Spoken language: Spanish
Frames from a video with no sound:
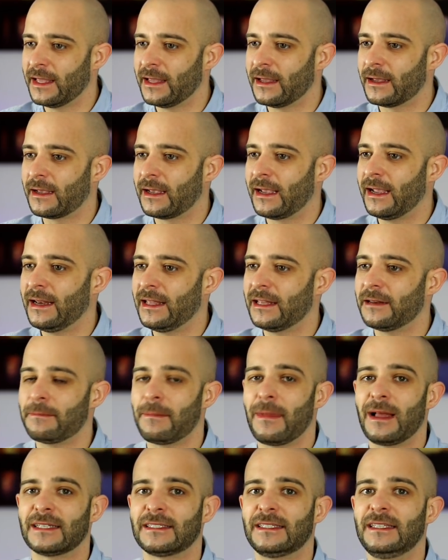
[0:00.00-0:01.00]
de querer
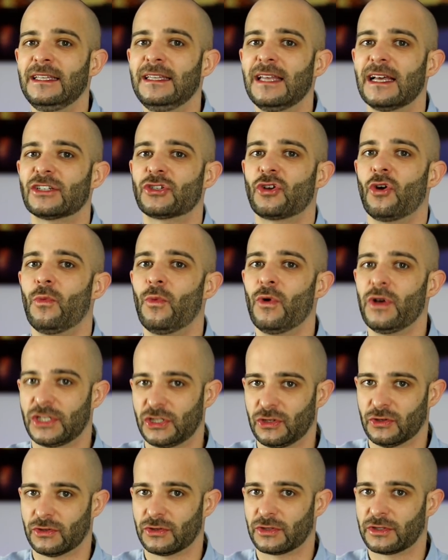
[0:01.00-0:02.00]
más días como
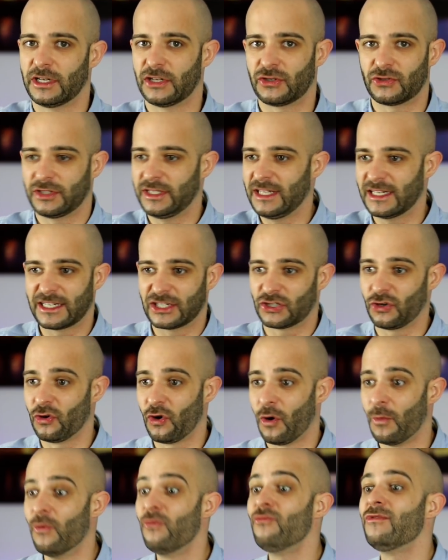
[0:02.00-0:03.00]
esos, esos días que son
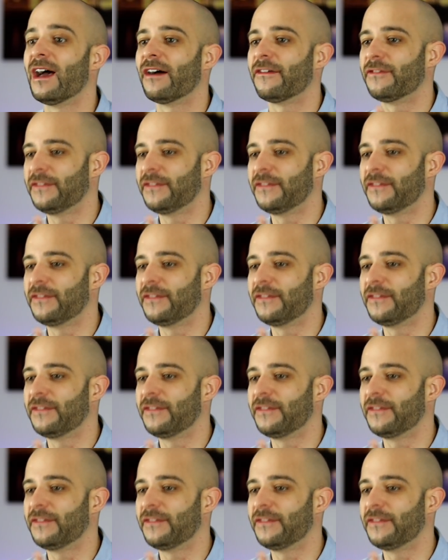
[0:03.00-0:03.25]
como una